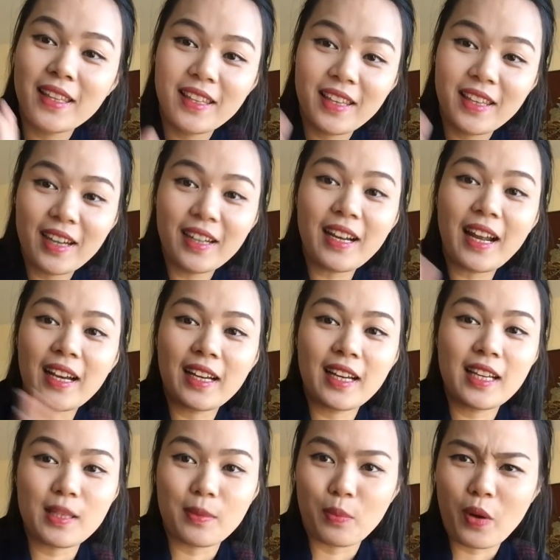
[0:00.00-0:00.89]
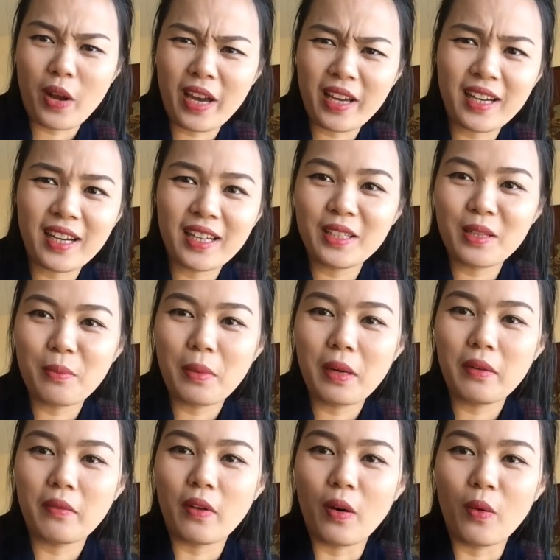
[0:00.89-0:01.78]
Nhớ đăng ký subscribe kênh cho
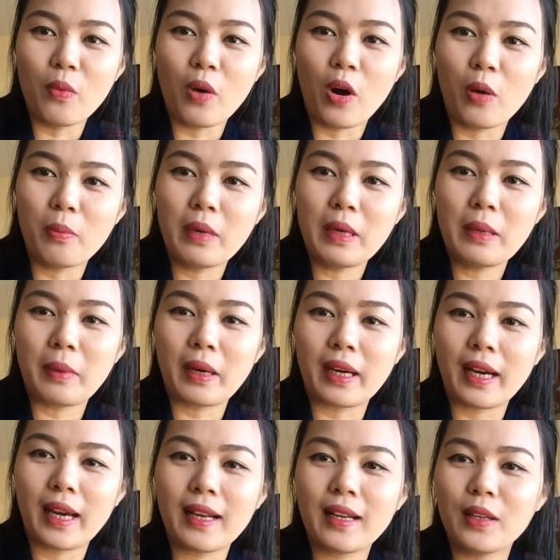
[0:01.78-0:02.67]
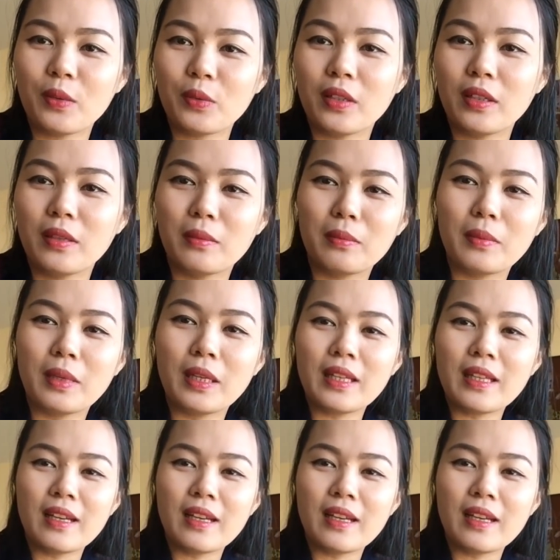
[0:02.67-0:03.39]
Minh và ủng hộ Minh bằng cách yêu thương Minh.